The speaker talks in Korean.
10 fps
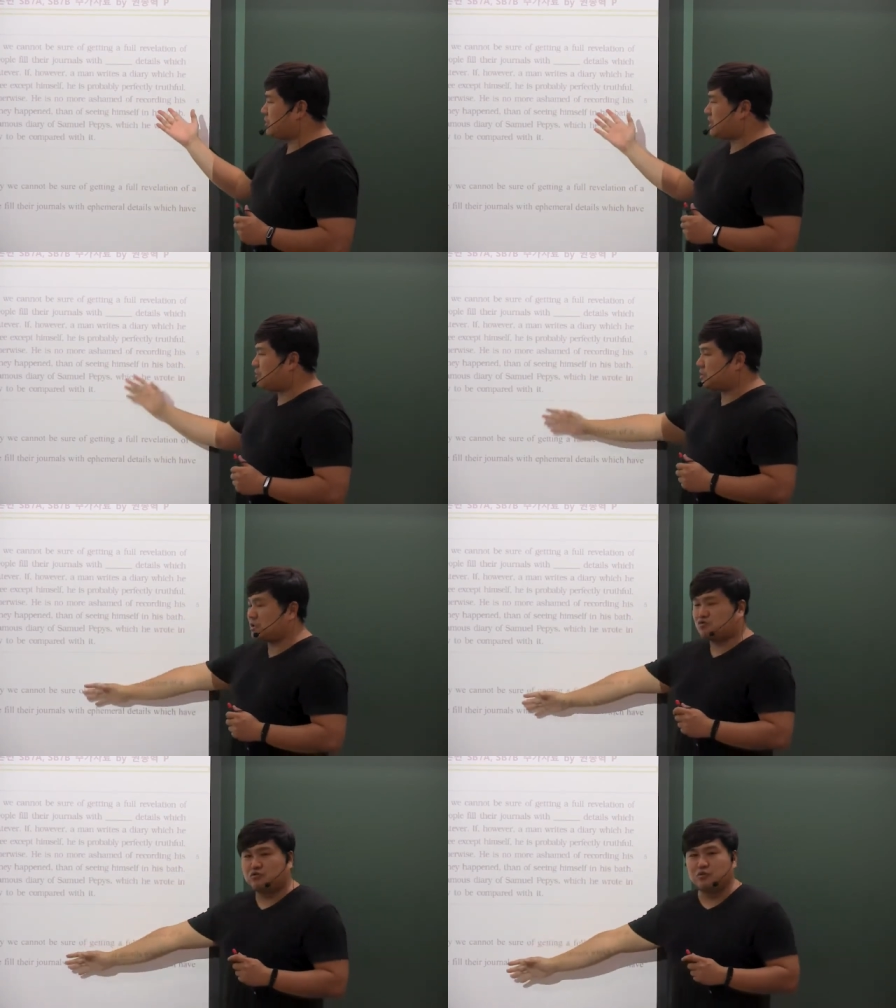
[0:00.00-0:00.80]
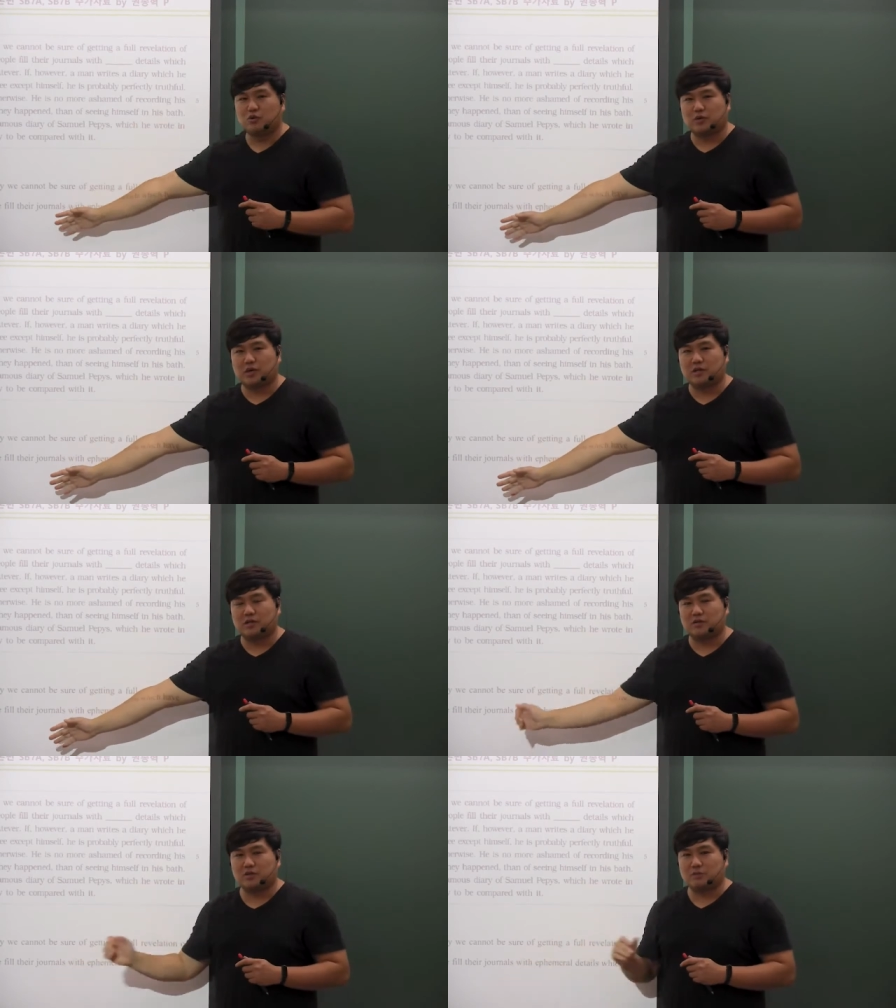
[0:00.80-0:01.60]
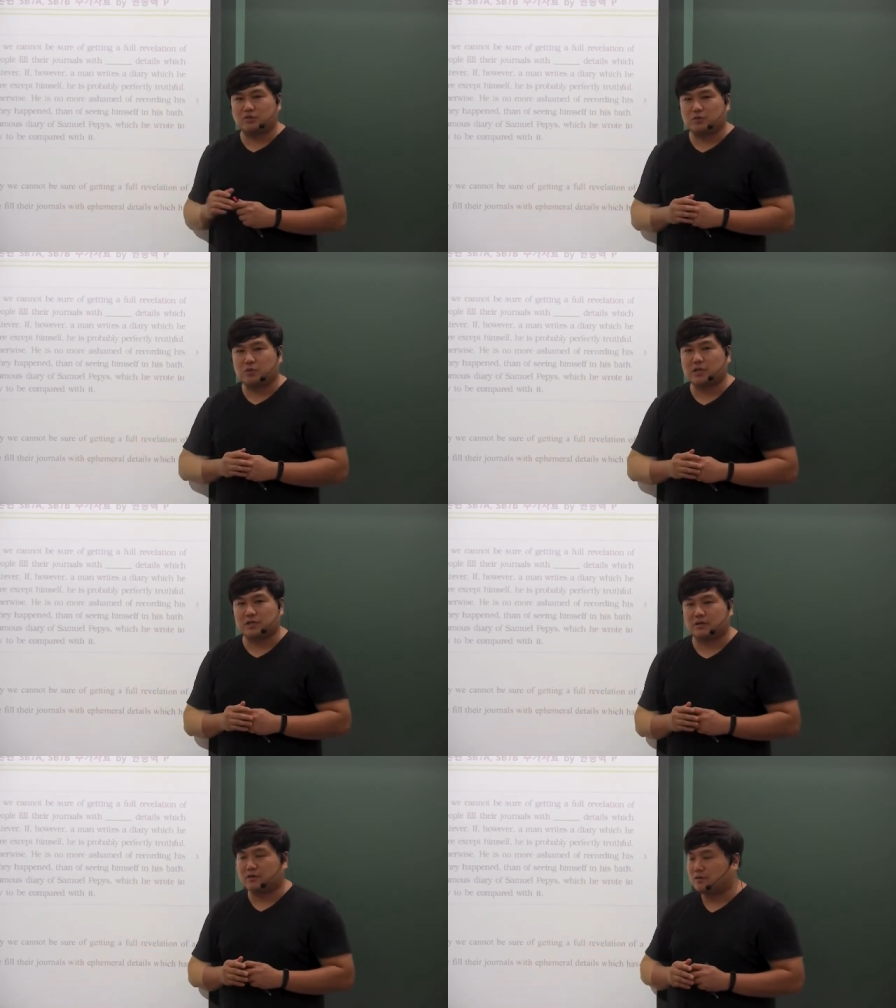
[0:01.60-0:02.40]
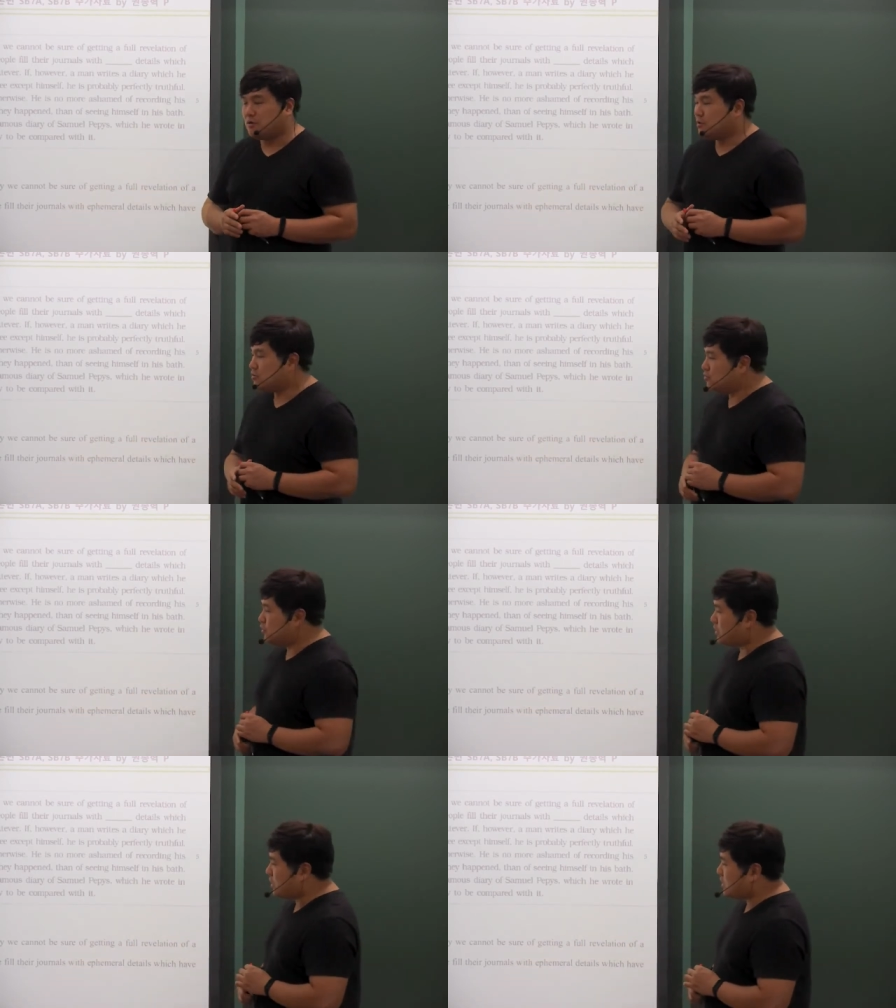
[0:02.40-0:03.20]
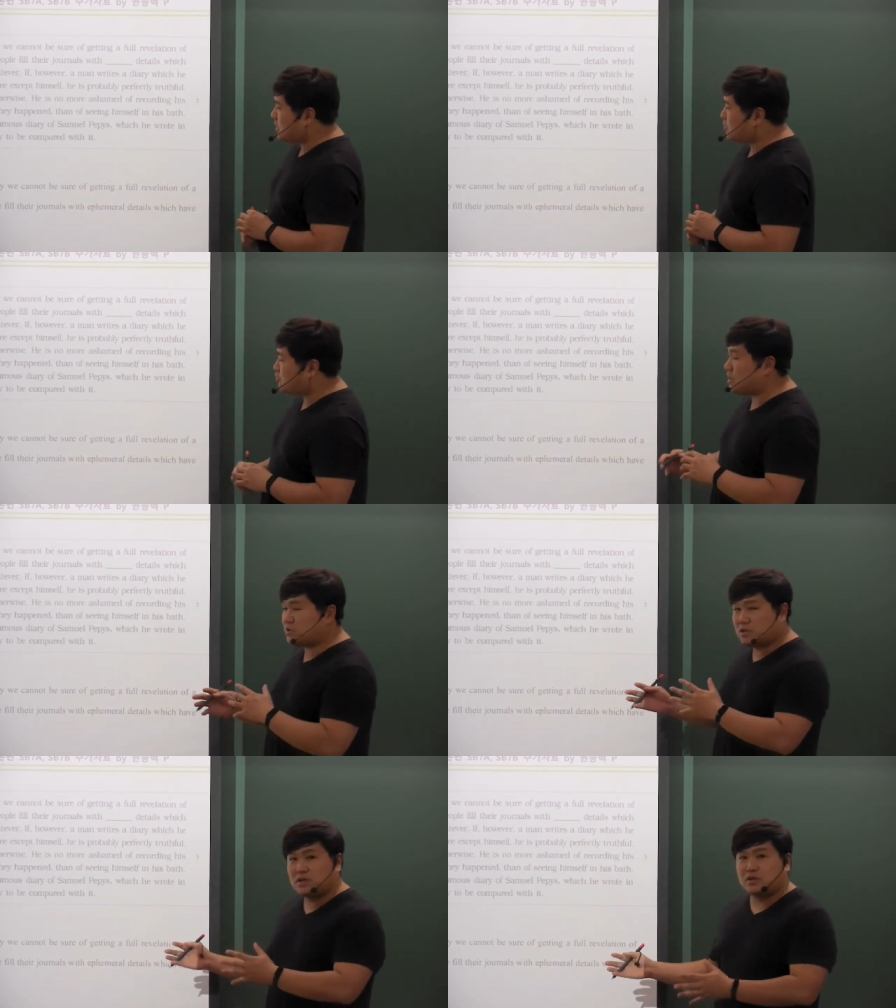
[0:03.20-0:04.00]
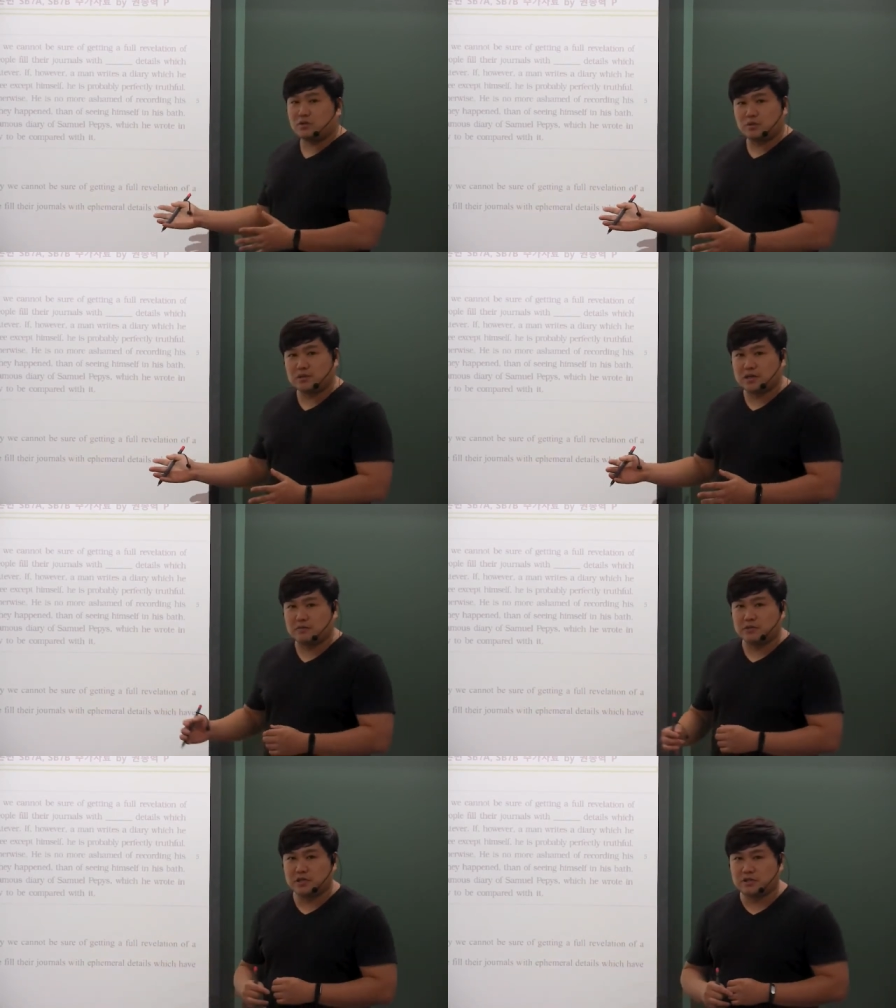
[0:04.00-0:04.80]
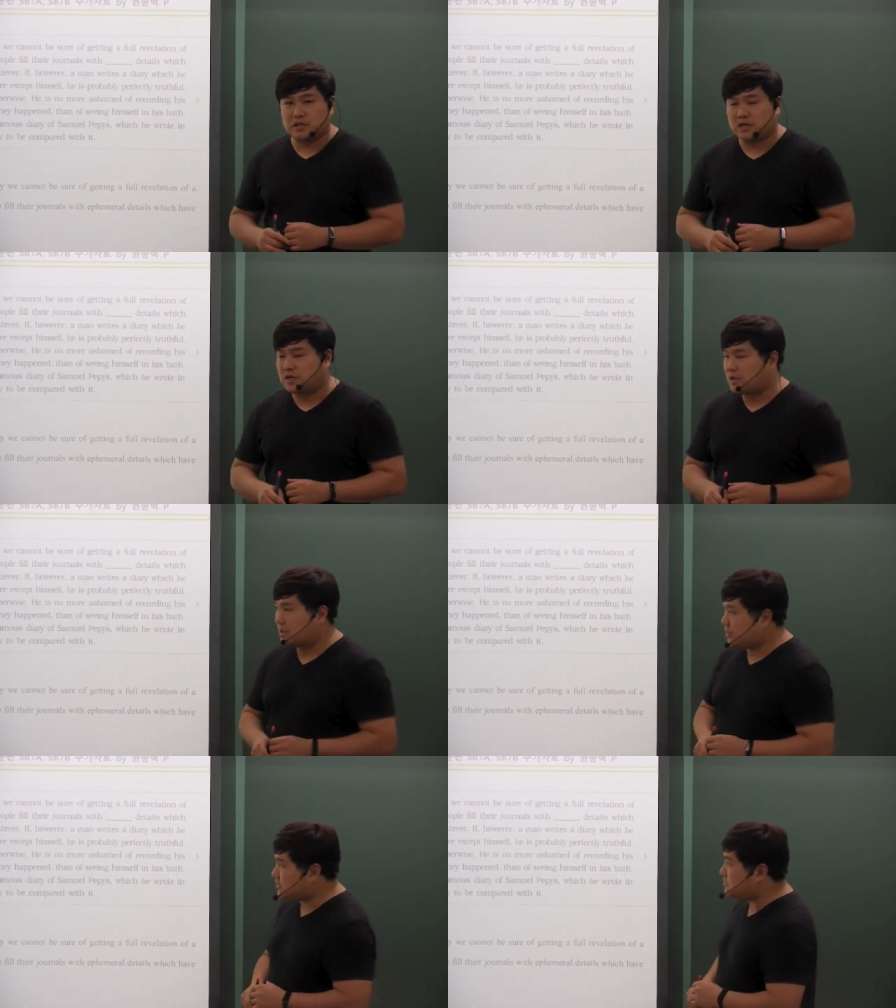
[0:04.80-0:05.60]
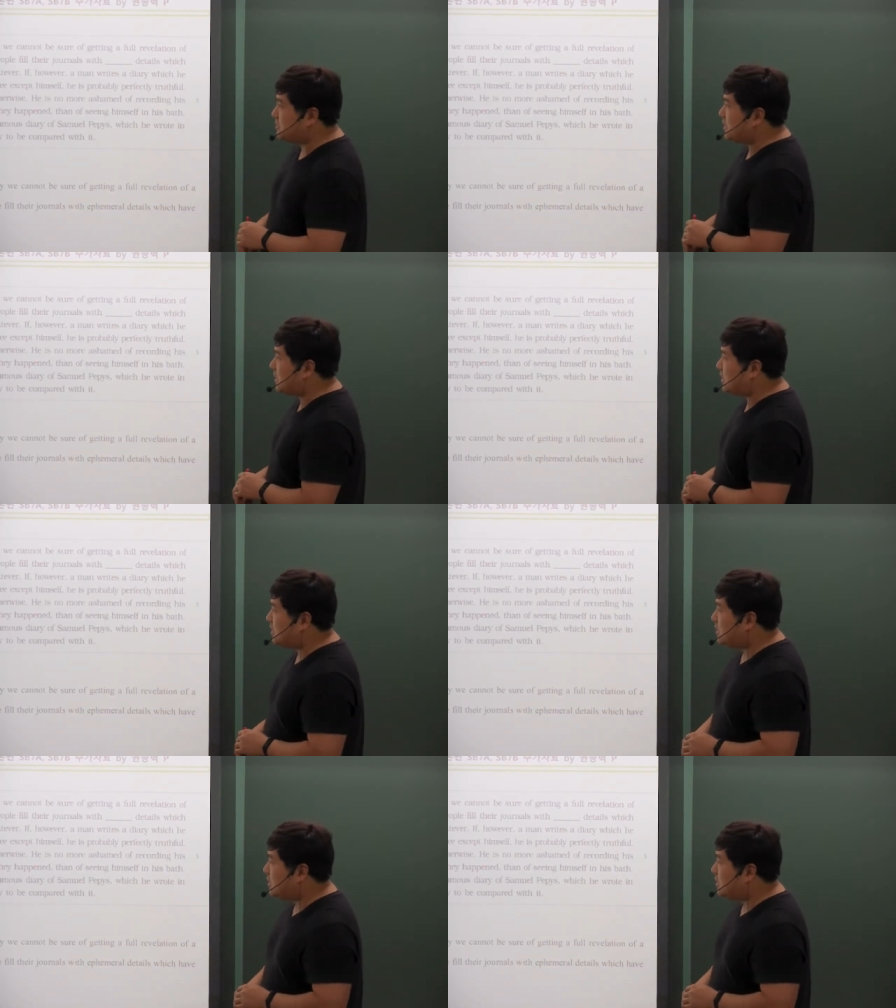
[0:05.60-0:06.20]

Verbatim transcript: 나머지 구문 독해를 제대로 집중을 못해서 구문 독해에 대한 추가적인 동영상을 한번 제작하게 되었습니다.